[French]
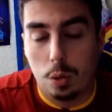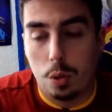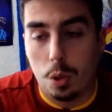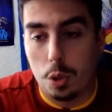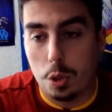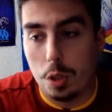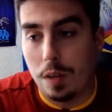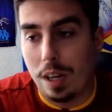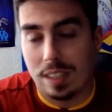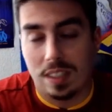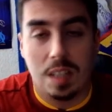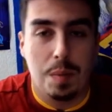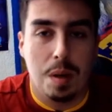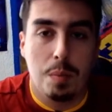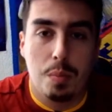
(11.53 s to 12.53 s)
ce jeu, voilà, c'est
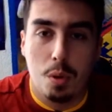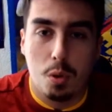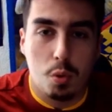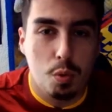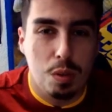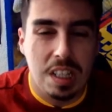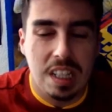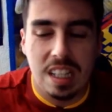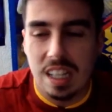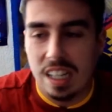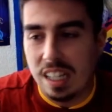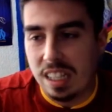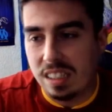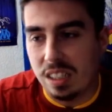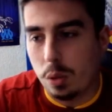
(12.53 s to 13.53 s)
vrai que m'a un peu saoulé,
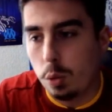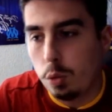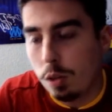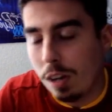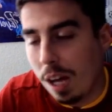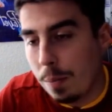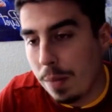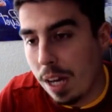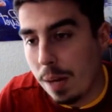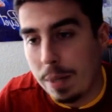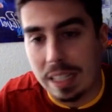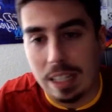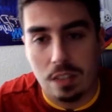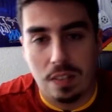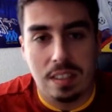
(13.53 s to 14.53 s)
c'était toujours la même,
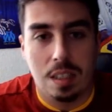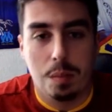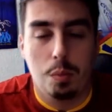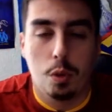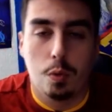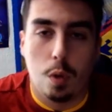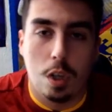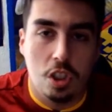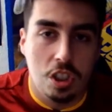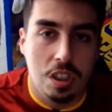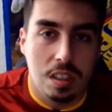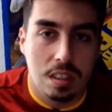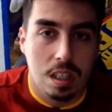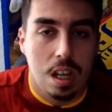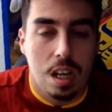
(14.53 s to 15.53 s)
85 plus x
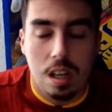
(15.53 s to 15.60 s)
10,